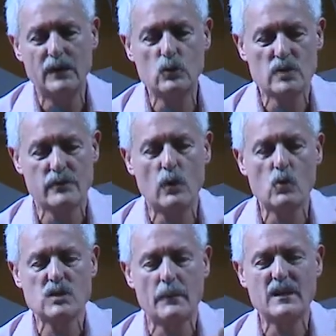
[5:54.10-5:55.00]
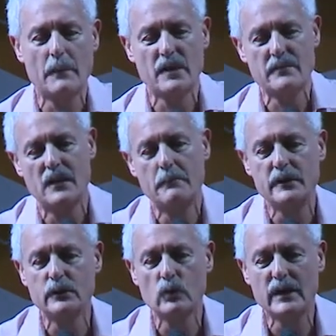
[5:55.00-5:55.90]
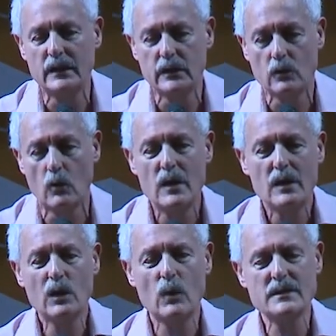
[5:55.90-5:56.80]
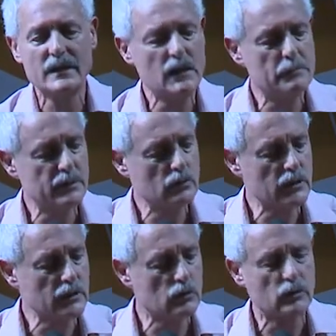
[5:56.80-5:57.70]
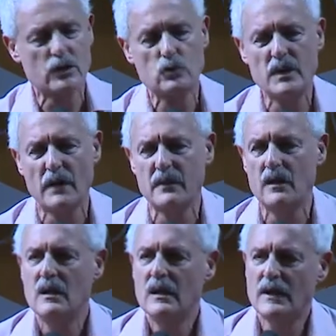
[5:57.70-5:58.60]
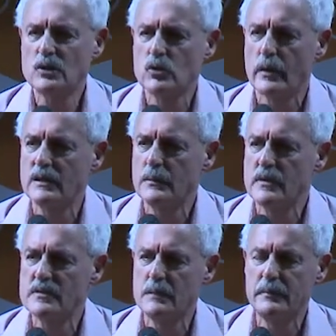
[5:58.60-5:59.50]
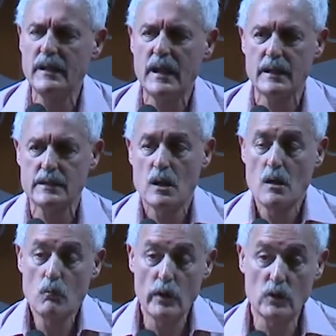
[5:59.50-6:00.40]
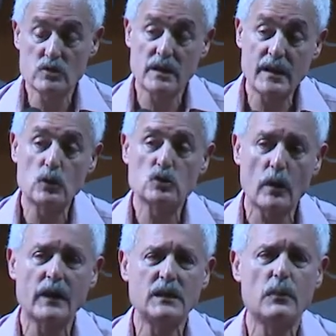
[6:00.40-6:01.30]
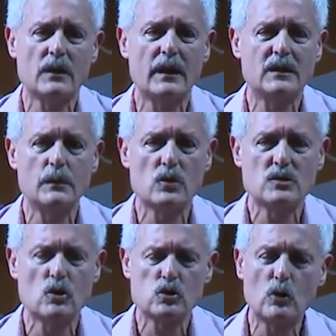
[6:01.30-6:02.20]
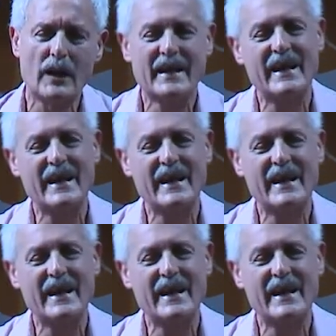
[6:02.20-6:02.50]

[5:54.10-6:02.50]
en la ilustración justamente aparece el espíritu crítico. ¿Y cuál sería el espíritu crítico que subyace a esos objetivos disciplinares? Bueno, serían los objetivos relativos no solo a